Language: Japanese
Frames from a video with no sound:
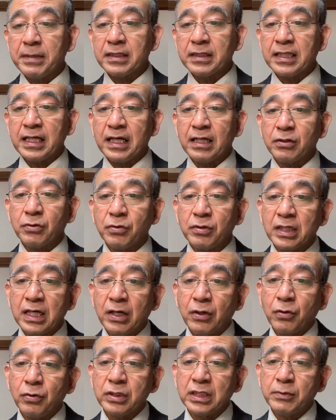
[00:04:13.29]
また、どんな
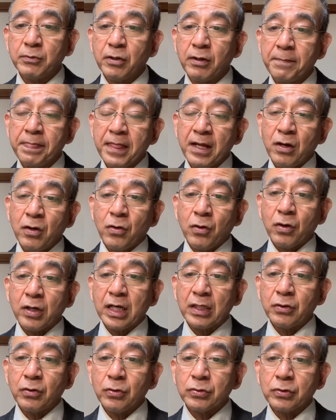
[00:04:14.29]
王でも他
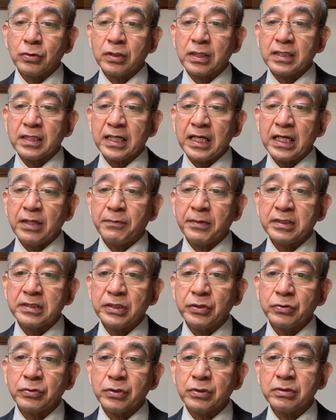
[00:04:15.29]
の王と戦いを交え
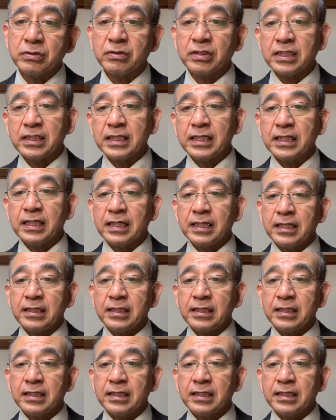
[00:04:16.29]
ようとするとき、